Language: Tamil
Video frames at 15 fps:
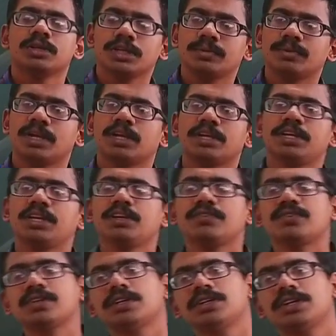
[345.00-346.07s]
இமெயில் ஐடி
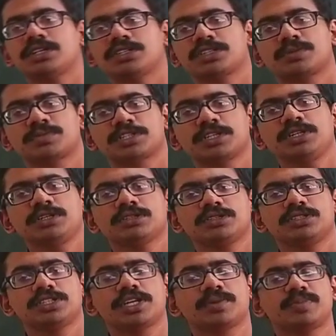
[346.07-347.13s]
கிவன் இன் டிஸ்கிரிப்ஷன்
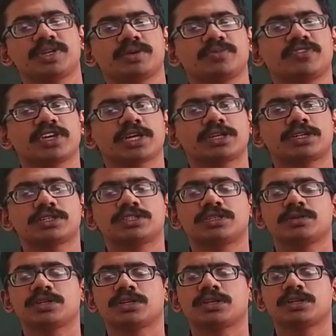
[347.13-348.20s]
ஜிஏபிஎம் வெங்கட் அட்
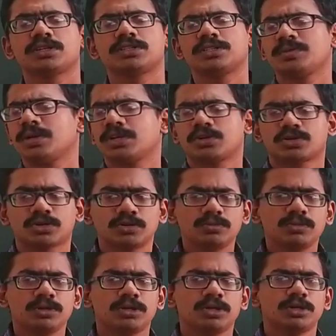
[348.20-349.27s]
ஜி ஜிமெயில் டாட் காம்
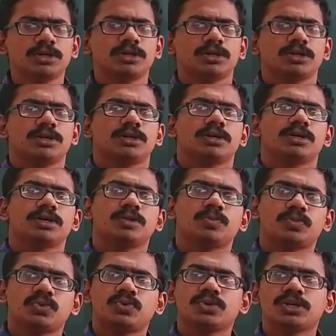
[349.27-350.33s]
இது
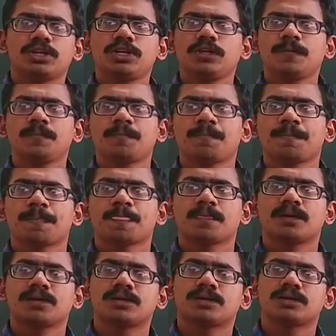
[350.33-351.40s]
போக
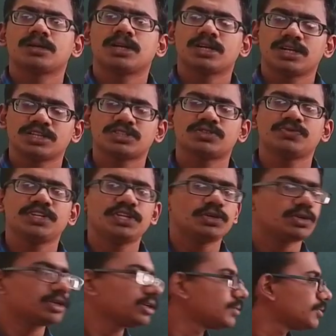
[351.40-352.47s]
நான் நெக்ஸ்ட்
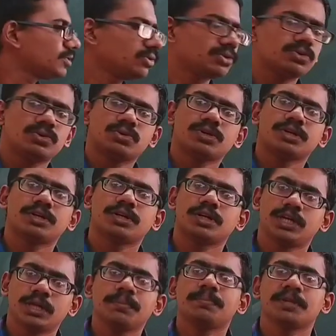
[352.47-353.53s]
வீடியோவில் நம்ம
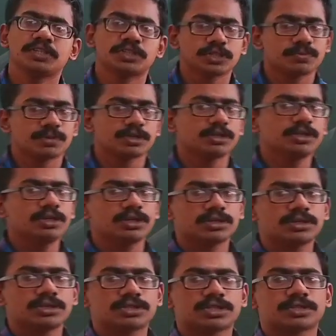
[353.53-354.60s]
டெம்பரேச்சர் பற்றி
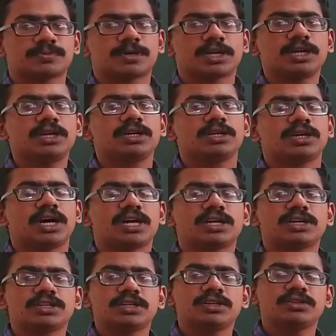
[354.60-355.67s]
டிஸ்கஸ் பண்ணலாம்
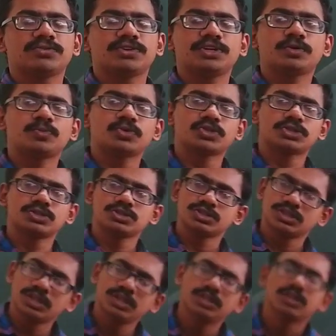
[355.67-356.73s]
அன்டில் தென் இந்த வீடியோ
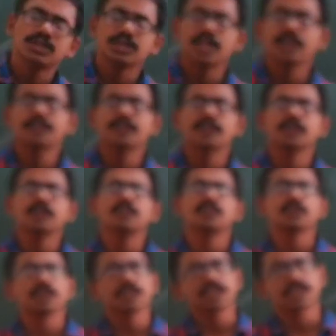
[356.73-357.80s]
பிடிச்சிருந்துச்சுன்னா லைக் பண்ணுங்கள்
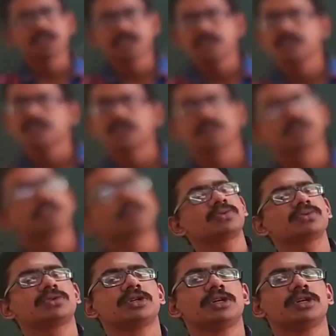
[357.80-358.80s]
பிடிக்கலன்னா தம்ஸ் டவுன்